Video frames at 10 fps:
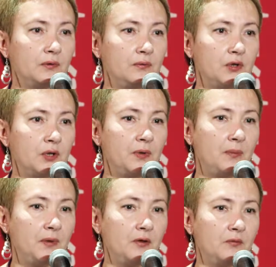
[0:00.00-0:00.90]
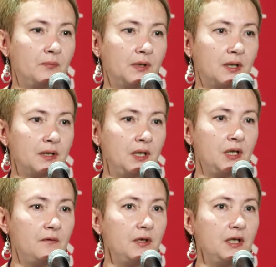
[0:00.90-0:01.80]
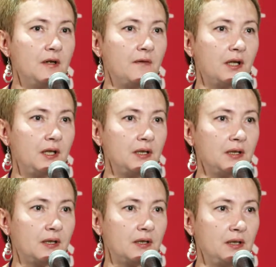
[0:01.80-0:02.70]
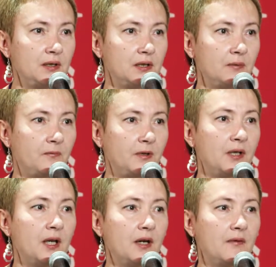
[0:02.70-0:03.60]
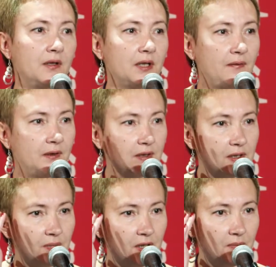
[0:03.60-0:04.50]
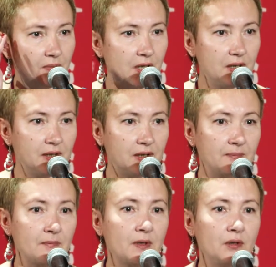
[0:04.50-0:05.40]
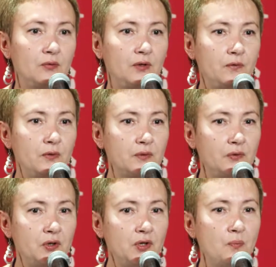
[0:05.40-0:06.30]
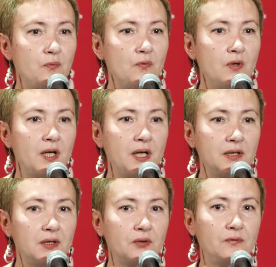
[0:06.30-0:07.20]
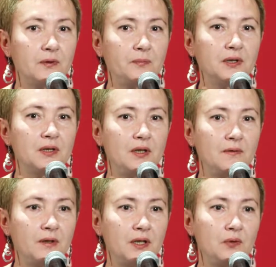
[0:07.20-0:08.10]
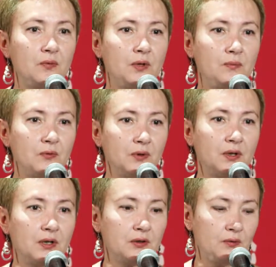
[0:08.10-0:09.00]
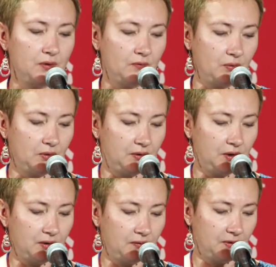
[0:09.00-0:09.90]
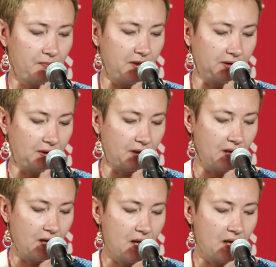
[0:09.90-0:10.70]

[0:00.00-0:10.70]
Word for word: случае при первом подозрении вы не говорите родителям, вы в голове-то себе имеете, но ни в коем случае не пугайте, что вы подозреваете у ребенка расстройство аутистического спектра.